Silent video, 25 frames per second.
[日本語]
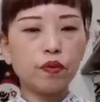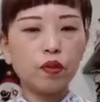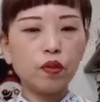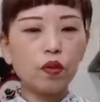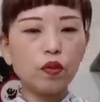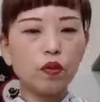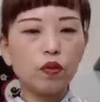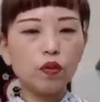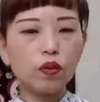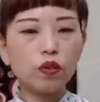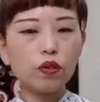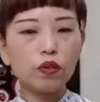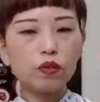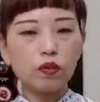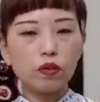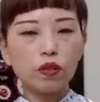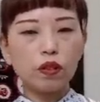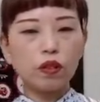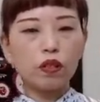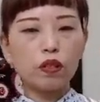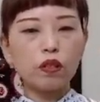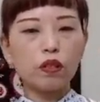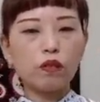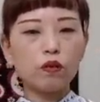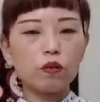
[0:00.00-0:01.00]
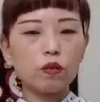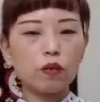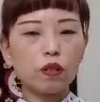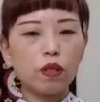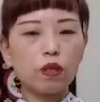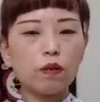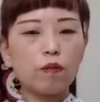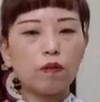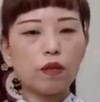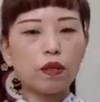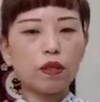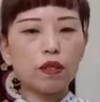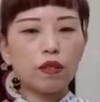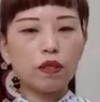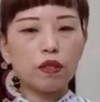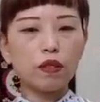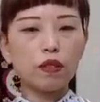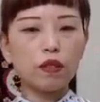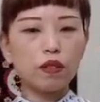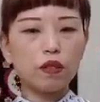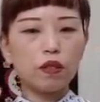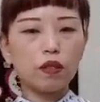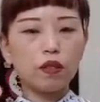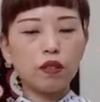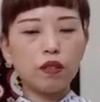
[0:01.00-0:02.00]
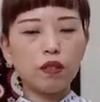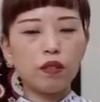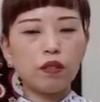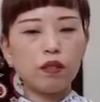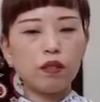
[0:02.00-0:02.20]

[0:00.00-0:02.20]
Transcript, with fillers: よろしくてでございます。